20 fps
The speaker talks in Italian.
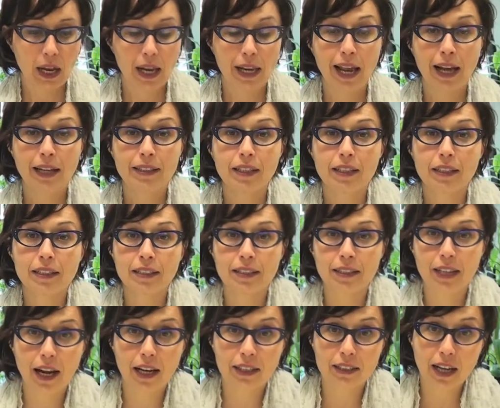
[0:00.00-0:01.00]
L'arte di
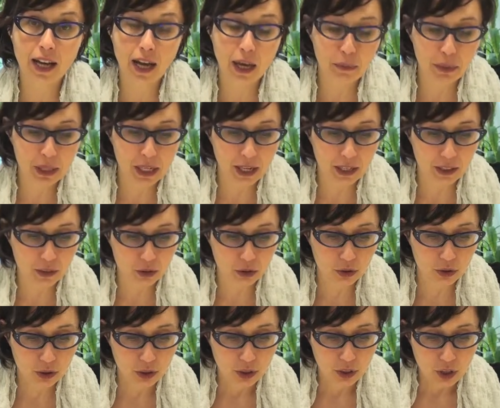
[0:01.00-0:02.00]
strada a
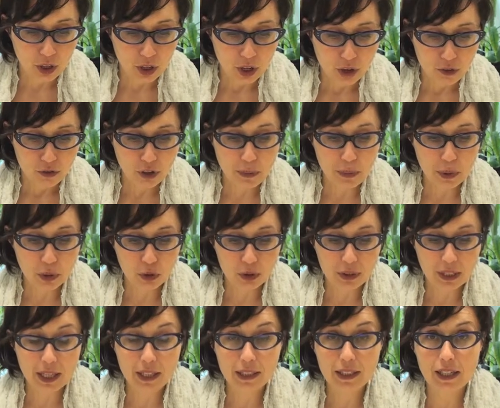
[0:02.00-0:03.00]
Milano. Vuoi
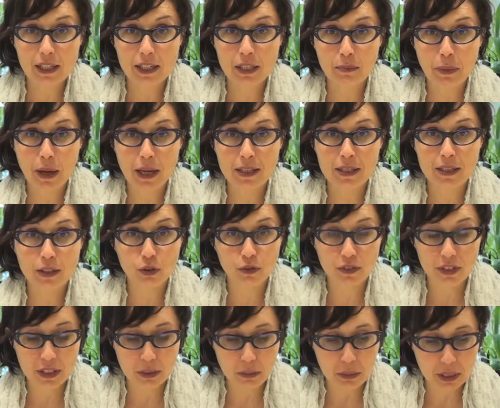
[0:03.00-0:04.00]
prenotare degli spazi
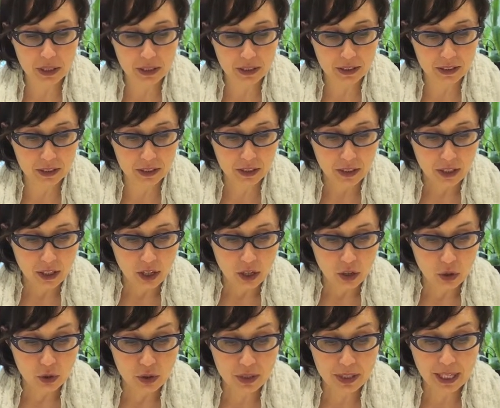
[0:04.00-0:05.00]
dove esibirti?
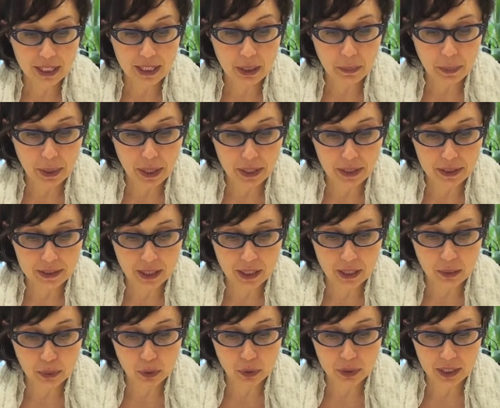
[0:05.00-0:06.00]
Con Strada Aperta,
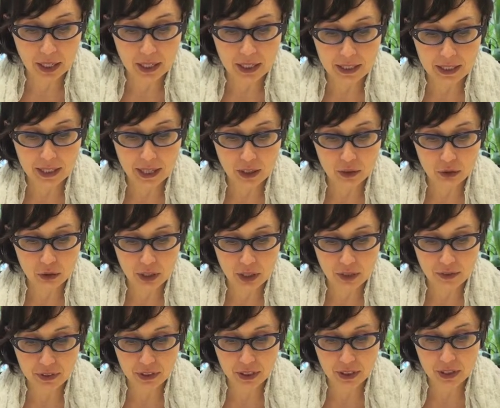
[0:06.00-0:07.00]
il portale creato dalla
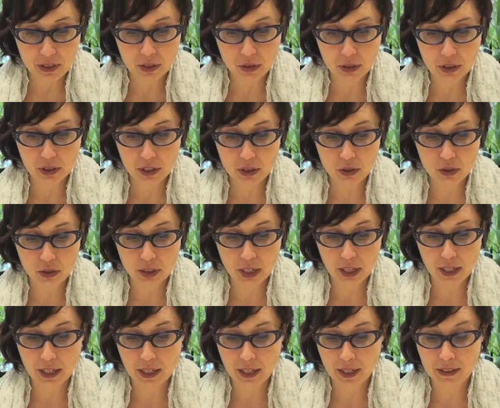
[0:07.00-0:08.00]
Federazione
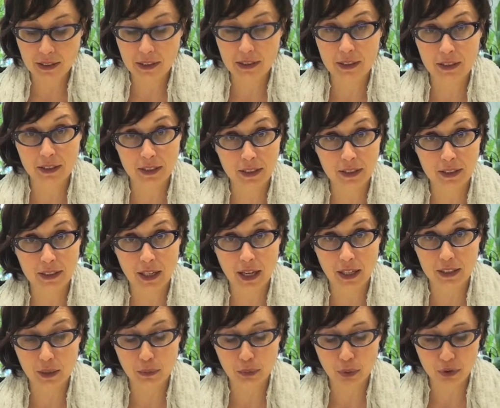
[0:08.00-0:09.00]
Nazionale Artisti di
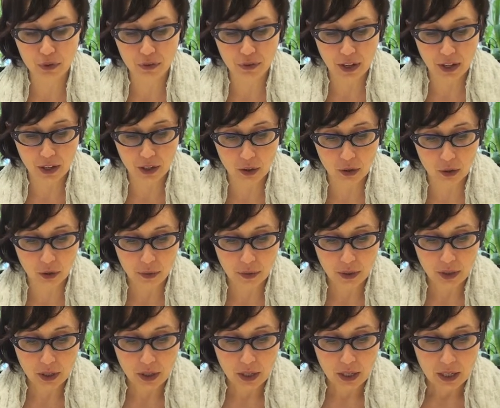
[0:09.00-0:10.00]
Strada, puoi
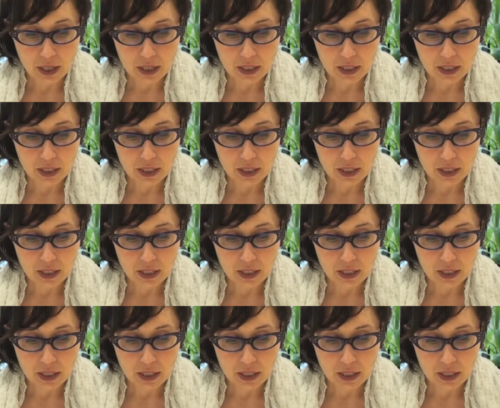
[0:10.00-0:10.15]
farlo.